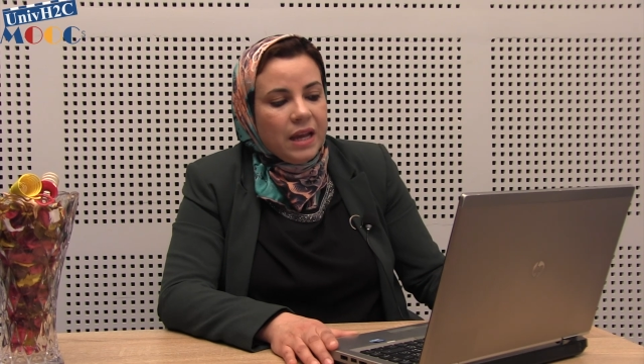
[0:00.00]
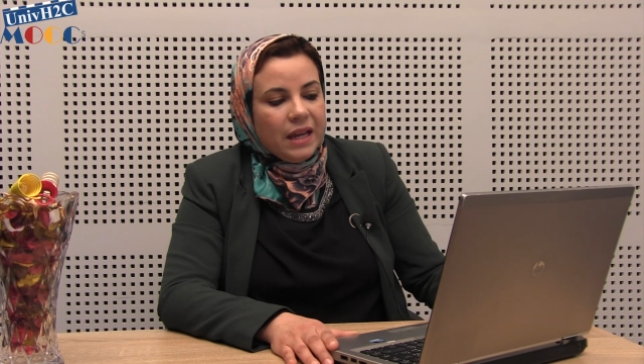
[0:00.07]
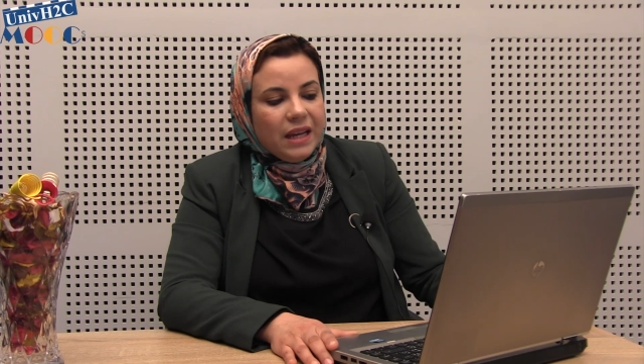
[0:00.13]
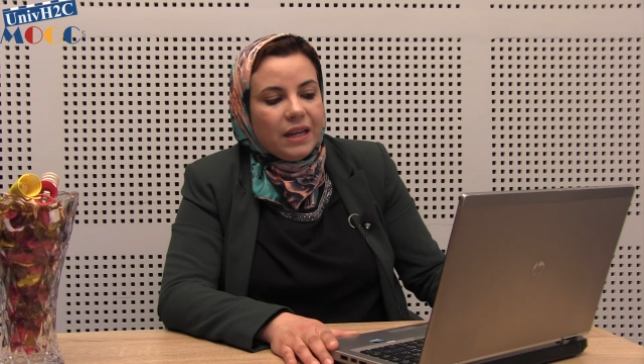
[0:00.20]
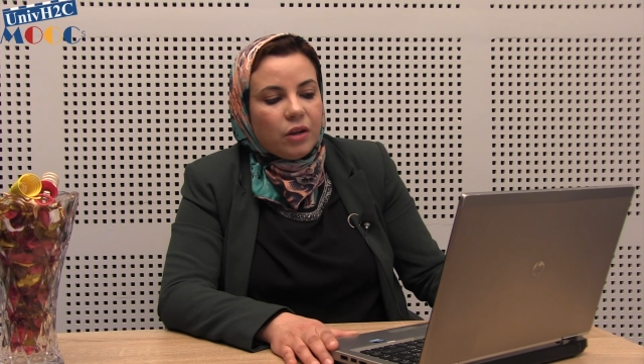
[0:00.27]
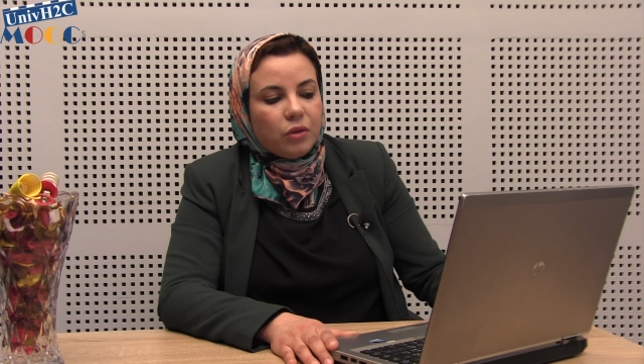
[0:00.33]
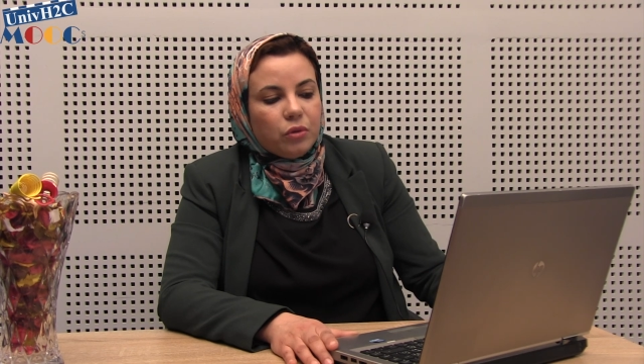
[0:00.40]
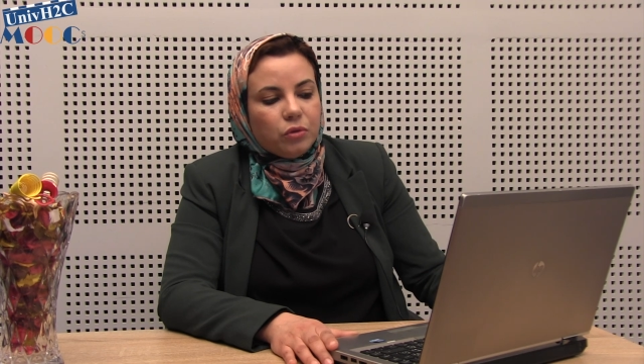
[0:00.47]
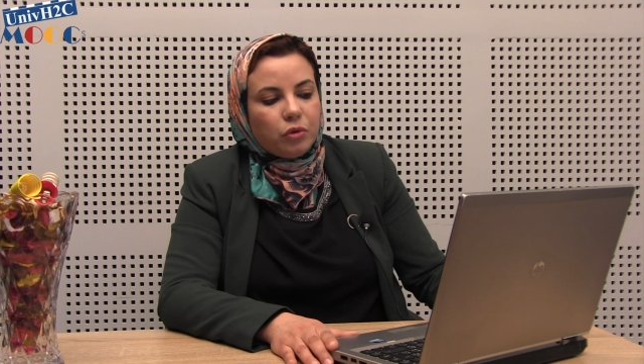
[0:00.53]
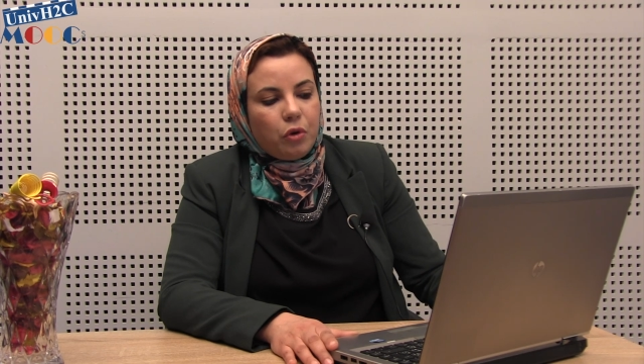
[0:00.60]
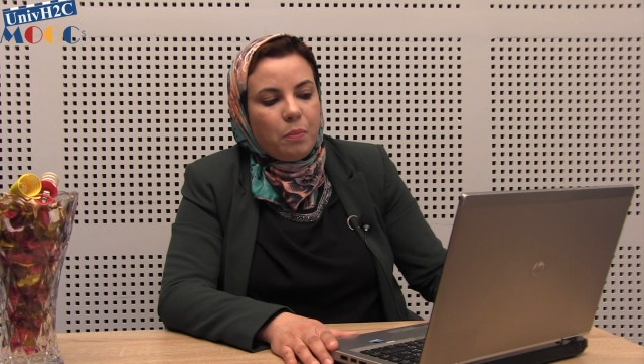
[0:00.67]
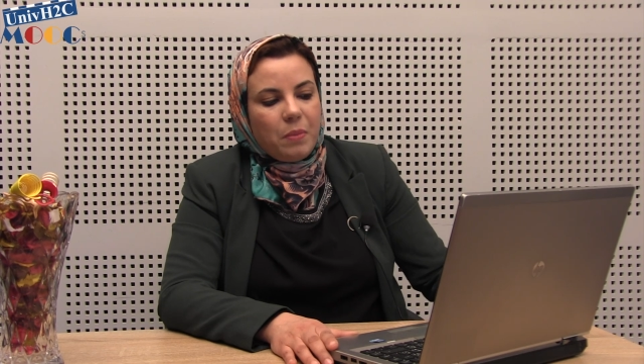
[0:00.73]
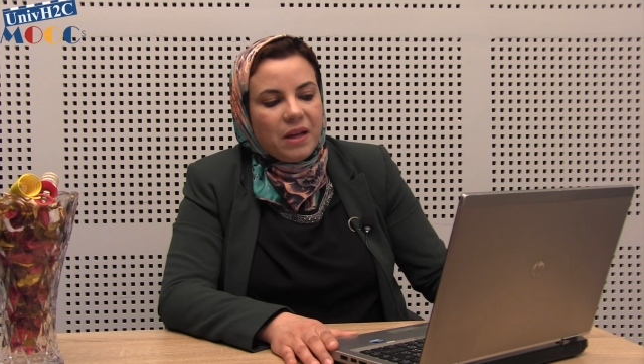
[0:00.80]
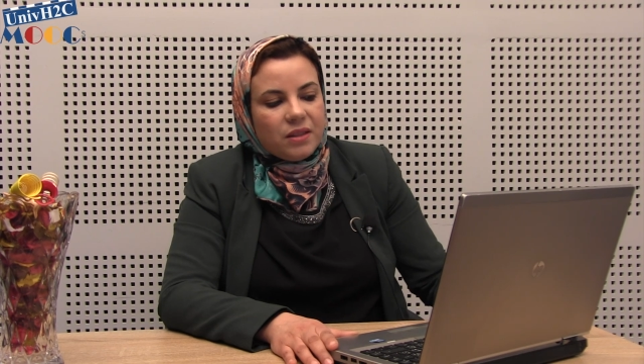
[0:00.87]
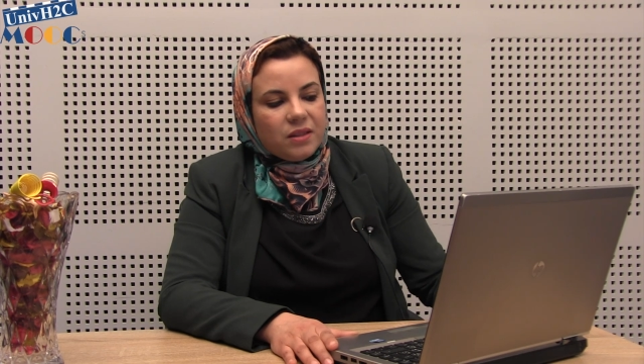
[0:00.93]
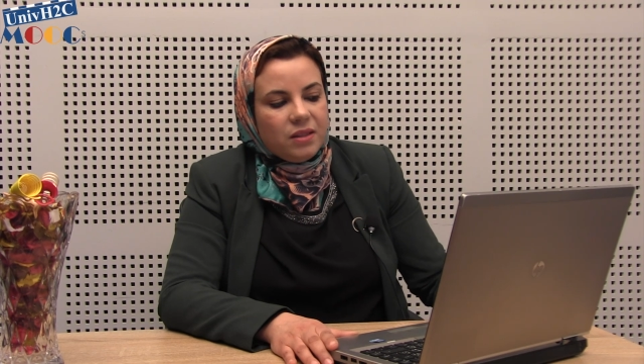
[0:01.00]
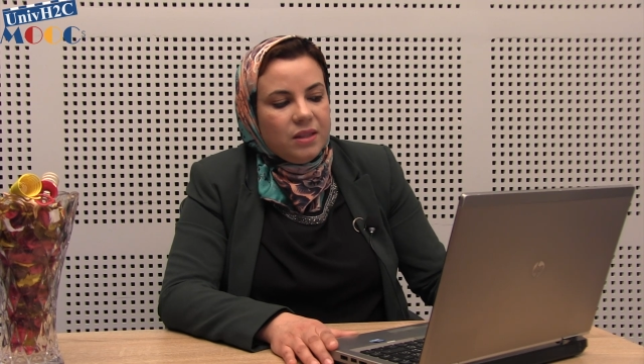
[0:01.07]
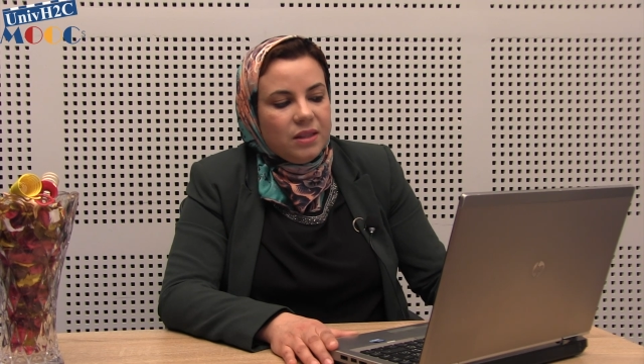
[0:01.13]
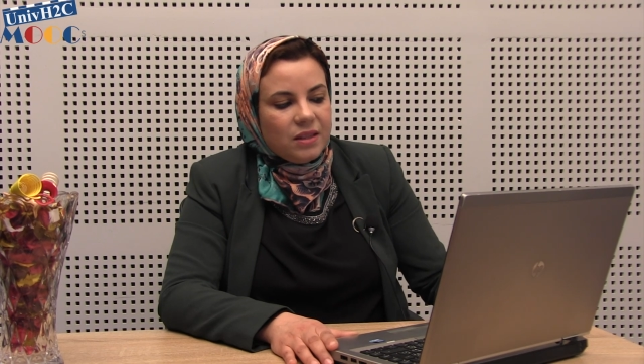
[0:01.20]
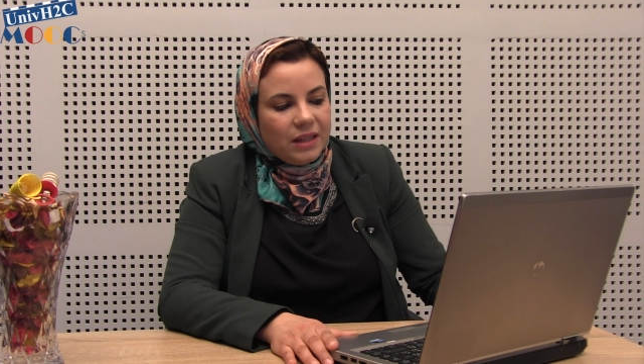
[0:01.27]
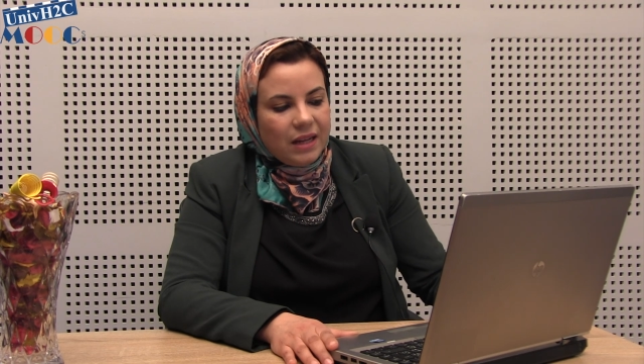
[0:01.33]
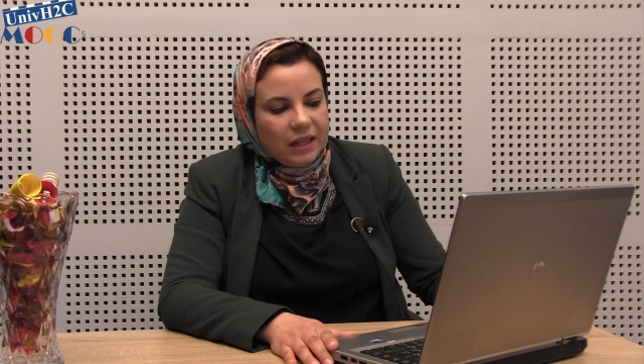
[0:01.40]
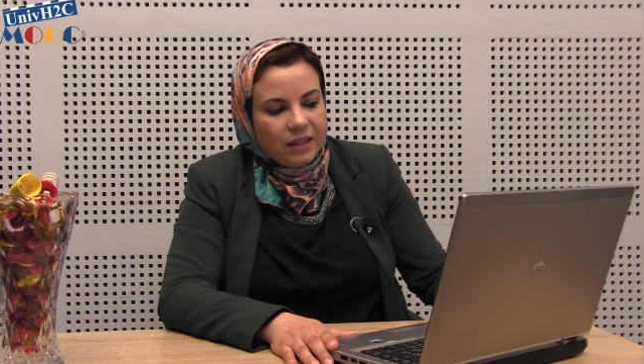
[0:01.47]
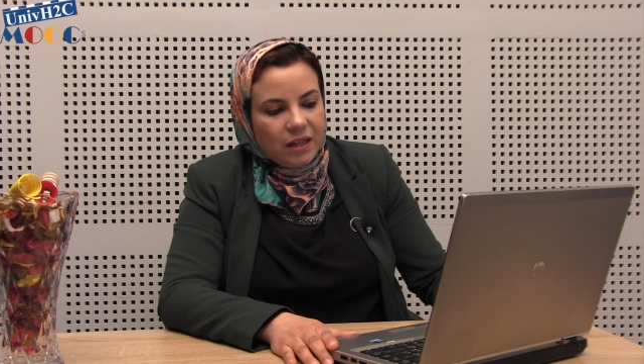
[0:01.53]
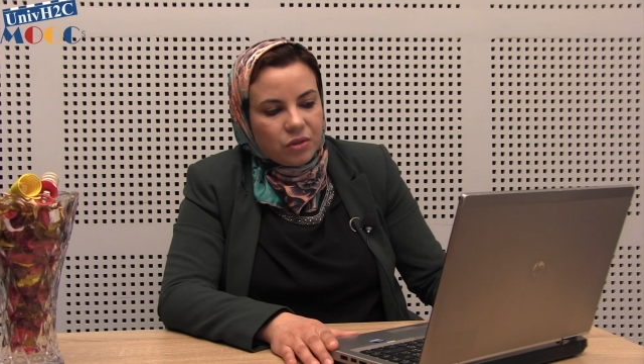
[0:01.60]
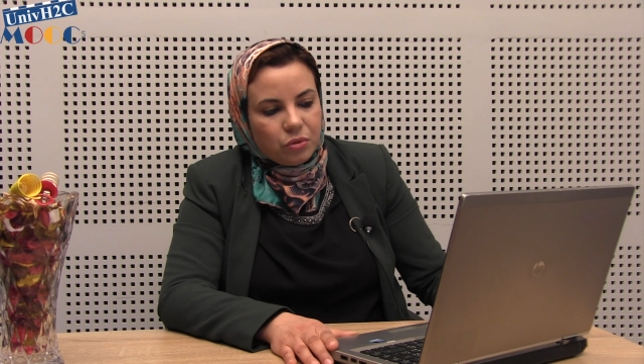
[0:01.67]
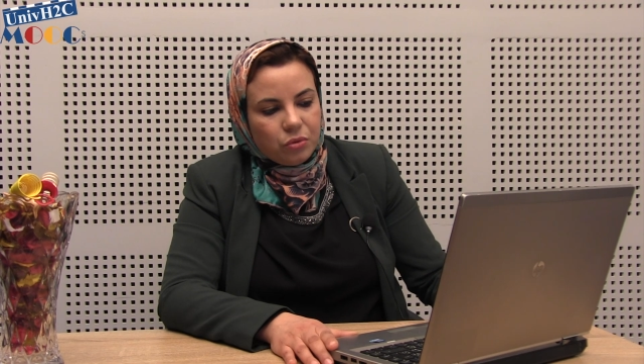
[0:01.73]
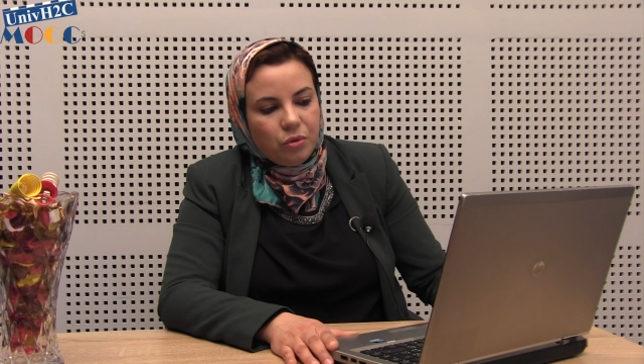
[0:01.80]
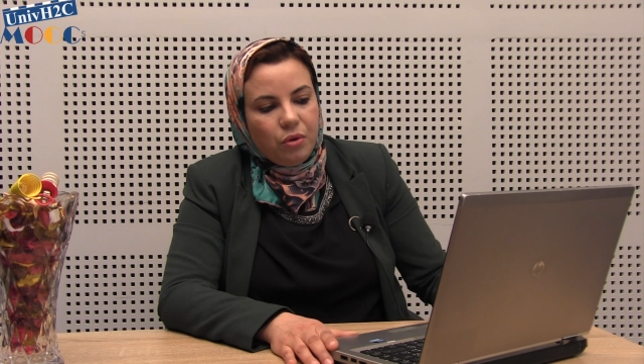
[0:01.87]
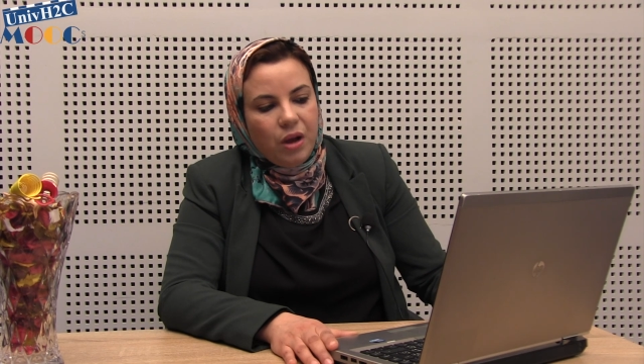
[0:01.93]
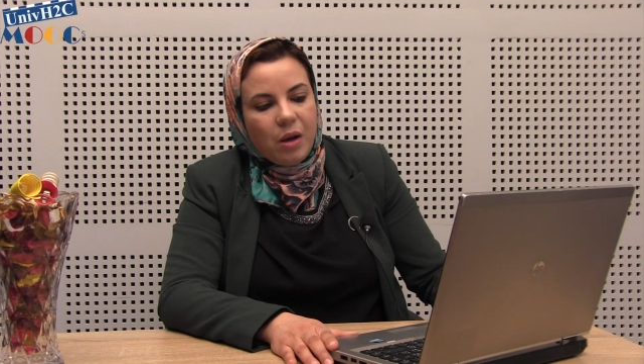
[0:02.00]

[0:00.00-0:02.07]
Et la contrepartie, c'est la classe 2,